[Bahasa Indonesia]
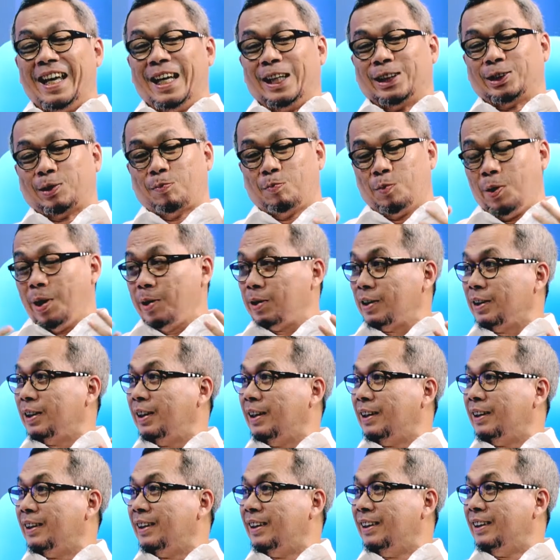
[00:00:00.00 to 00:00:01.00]
top, Semua top
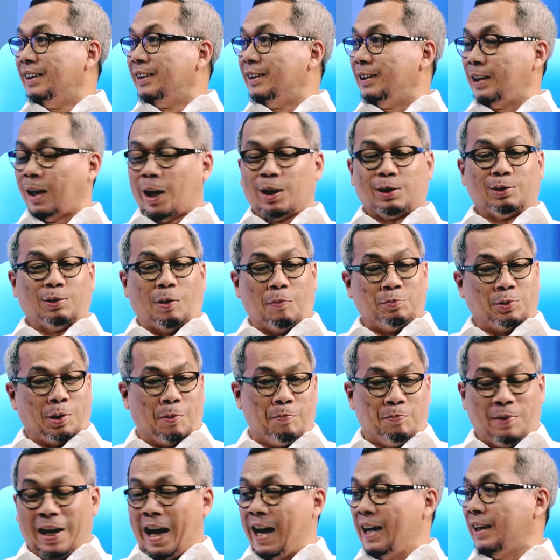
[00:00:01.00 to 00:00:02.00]
banget lah pokoknya. Iya,
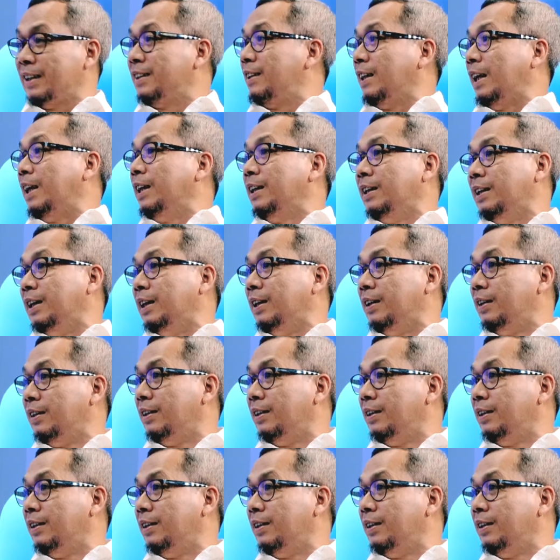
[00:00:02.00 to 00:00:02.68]
top-top banget lah ini.